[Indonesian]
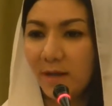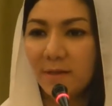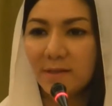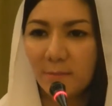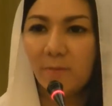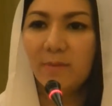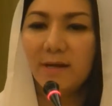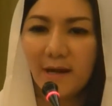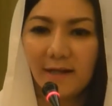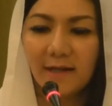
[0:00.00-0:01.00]
5
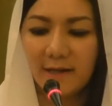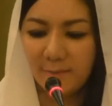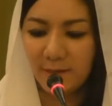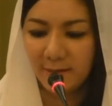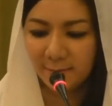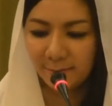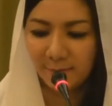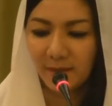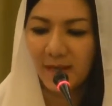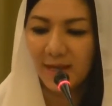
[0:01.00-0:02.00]
pemimpin daerah cantik
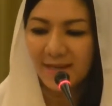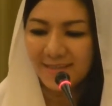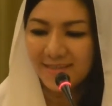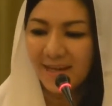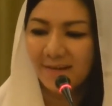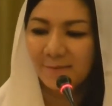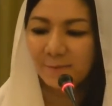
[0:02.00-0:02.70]
di Indonesia.